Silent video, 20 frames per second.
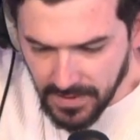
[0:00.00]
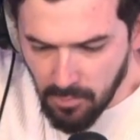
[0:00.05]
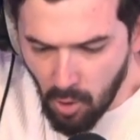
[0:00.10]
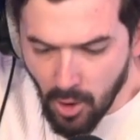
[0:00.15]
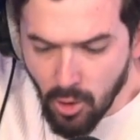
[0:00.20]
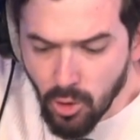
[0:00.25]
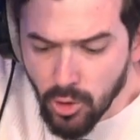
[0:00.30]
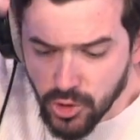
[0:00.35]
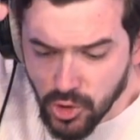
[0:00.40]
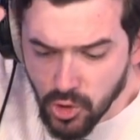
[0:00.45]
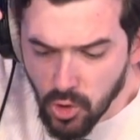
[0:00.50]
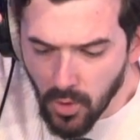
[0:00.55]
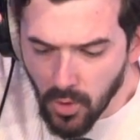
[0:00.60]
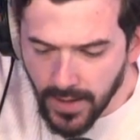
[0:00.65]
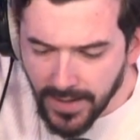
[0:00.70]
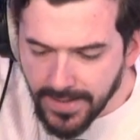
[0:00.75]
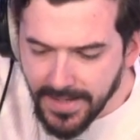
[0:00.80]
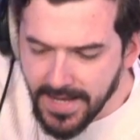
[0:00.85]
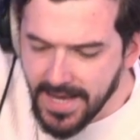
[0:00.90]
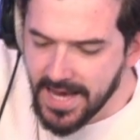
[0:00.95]
Bon, L'autre
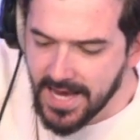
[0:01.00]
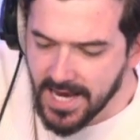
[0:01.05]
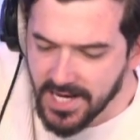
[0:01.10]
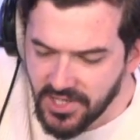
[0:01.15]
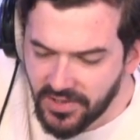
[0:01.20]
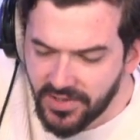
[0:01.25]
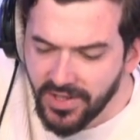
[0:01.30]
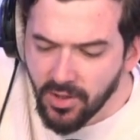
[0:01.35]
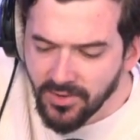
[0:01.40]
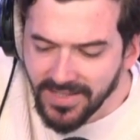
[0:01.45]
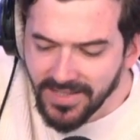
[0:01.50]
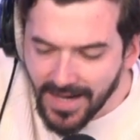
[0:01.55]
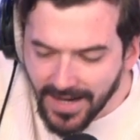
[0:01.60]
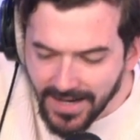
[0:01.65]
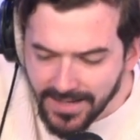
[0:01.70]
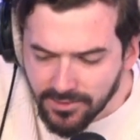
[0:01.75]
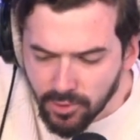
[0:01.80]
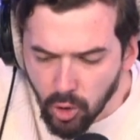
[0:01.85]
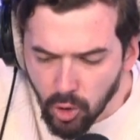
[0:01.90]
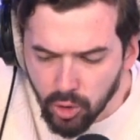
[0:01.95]
jour, j'étais dans un
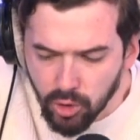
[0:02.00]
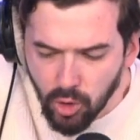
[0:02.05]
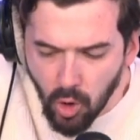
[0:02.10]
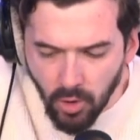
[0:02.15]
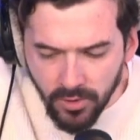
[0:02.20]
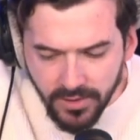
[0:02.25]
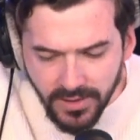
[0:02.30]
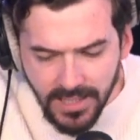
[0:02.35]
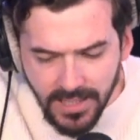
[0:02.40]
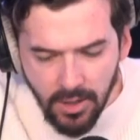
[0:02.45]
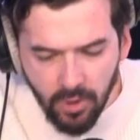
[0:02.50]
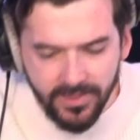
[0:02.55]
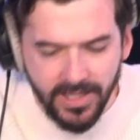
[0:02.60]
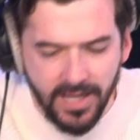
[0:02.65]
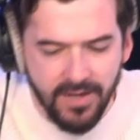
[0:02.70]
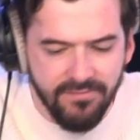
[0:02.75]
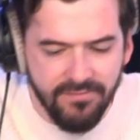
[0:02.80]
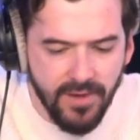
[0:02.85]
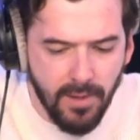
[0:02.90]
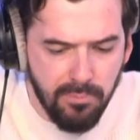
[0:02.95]
resto tranquille en
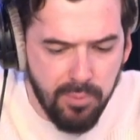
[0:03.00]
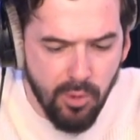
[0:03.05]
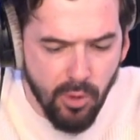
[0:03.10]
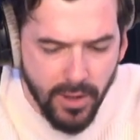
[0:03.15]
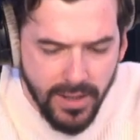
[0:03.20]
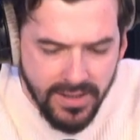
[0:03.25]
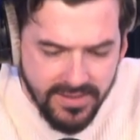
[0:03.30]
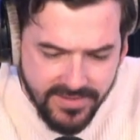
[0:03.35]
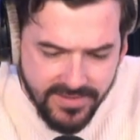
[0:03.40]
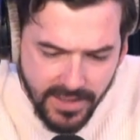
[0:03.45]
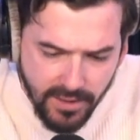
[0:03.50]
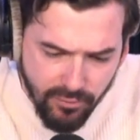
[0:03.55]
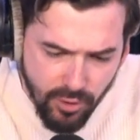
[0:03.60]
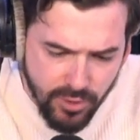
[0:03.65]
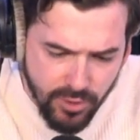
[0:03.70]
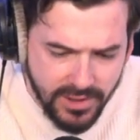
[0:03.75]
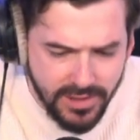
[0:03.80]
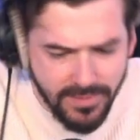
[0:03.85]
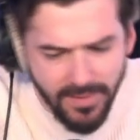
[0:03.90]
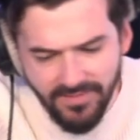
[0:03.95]
train de faire pleurer une
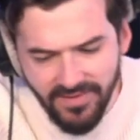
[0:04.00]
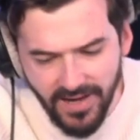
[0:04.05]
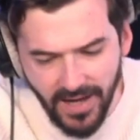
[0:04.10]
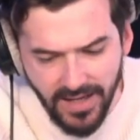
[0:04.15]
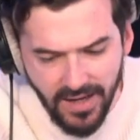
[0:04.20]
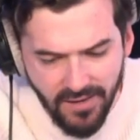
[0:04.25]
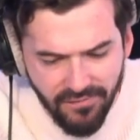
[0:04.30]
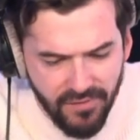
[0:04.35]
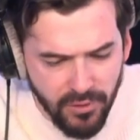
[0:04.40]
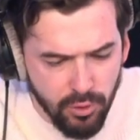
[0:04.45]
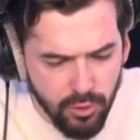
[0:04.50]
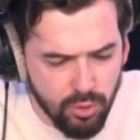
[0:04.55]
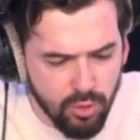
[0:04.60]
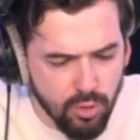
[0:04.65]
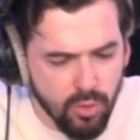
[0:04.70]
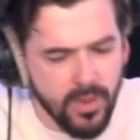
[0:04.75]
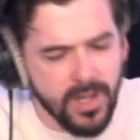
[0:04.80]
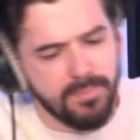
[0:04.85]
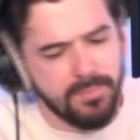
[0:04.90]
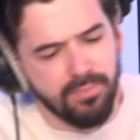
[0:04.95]
serveuse qui m'avait rien fait du
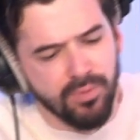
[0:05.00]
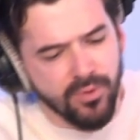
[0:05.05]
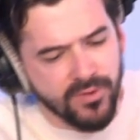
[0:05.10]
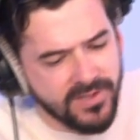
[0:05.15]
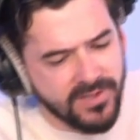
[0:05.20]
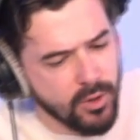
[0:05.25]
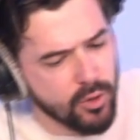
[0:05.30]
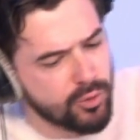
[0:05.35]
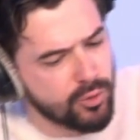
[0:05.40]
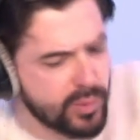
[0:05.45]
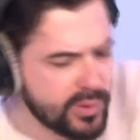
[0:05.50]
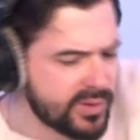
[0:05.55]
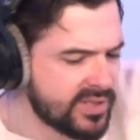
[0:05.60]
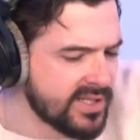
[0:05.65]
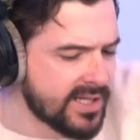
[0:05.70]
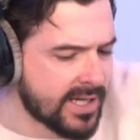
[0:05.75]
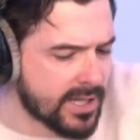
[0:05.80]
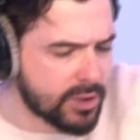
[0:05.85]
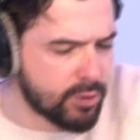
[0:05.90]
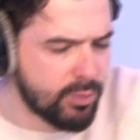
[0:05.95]
tout et de pousser au
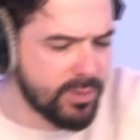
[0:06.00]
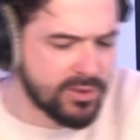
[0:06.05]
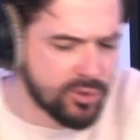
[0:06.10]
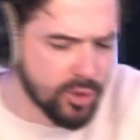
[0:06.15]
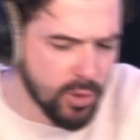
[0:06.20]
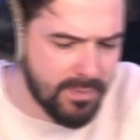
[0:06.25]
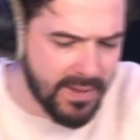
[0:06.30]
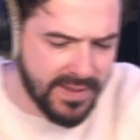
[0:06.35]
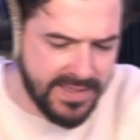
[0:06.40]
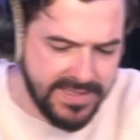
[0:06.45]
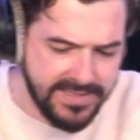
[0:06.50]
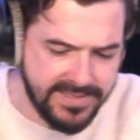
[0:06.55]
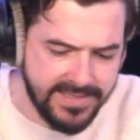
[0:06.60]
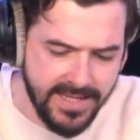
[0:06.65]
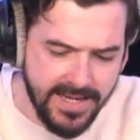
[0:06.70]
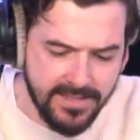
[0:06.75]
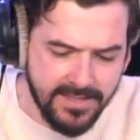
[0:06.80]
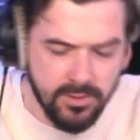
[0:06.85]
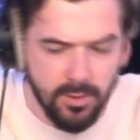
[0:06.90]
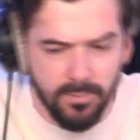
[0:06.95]
suicide un cuistot
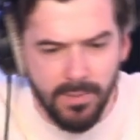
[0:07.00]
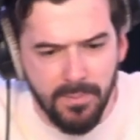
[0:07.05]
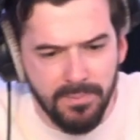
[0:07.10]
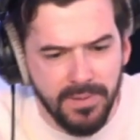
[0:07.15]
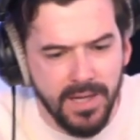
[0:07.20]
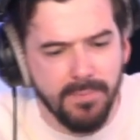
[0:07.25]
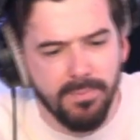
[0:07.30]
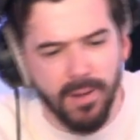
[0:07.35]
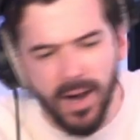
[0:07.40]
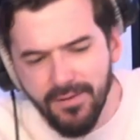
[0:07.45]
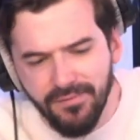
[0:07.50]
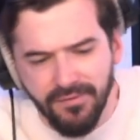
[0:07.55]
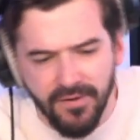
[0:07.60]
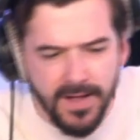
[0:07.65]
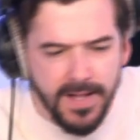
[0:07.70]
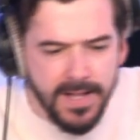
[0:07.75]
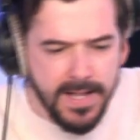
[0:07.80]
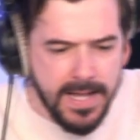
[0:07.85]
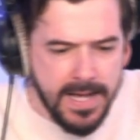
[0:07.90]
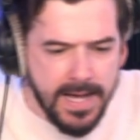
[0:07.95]
pakistanais sans papier. Bref,
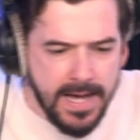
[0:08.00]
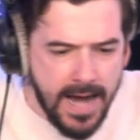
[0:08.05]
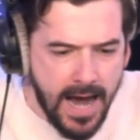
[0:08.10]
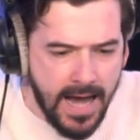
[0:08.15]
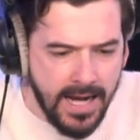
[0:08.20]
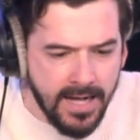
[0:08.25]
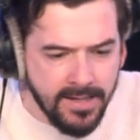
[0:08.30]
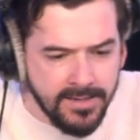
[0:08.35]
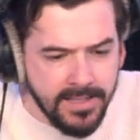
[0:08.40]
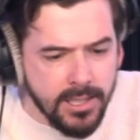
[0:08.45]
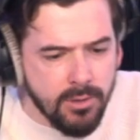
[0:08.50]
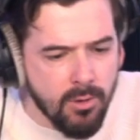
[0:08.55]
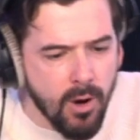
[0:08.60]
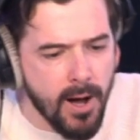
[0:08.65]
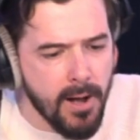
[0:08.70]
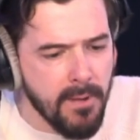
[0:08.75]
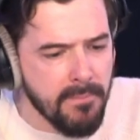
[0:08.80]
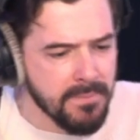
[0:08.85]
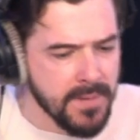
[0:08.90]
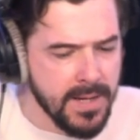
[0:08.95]
à lundi,
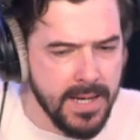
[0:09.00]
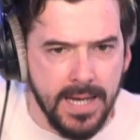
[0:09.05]
quoi